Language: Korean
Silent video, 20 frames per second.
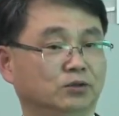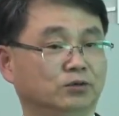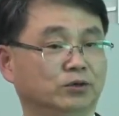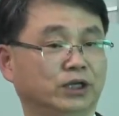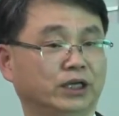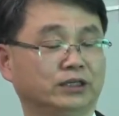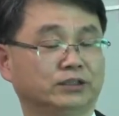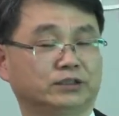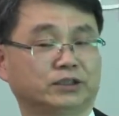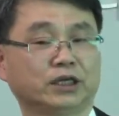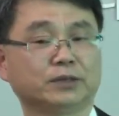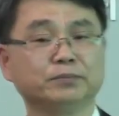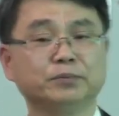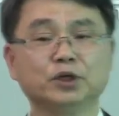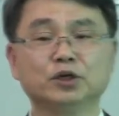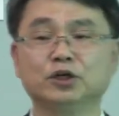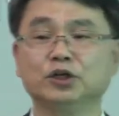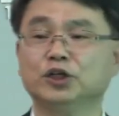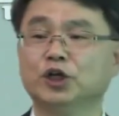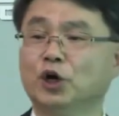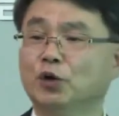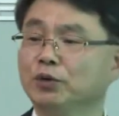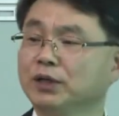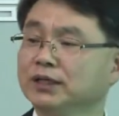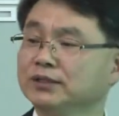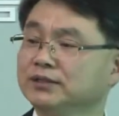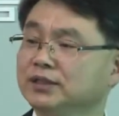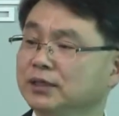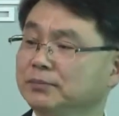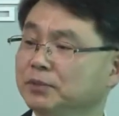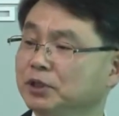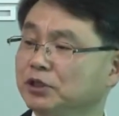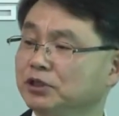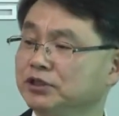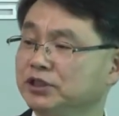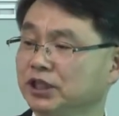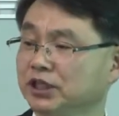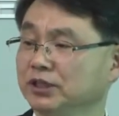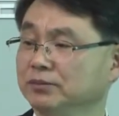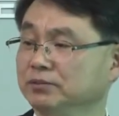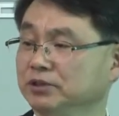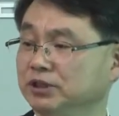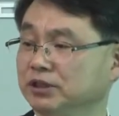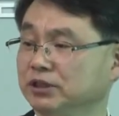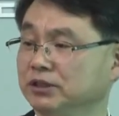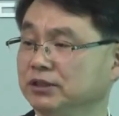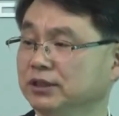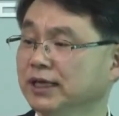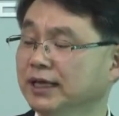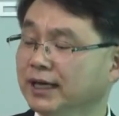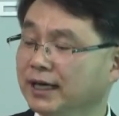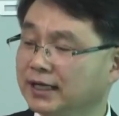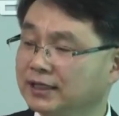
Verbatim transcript: 우리의 생명을 영원한 생명을 책임지신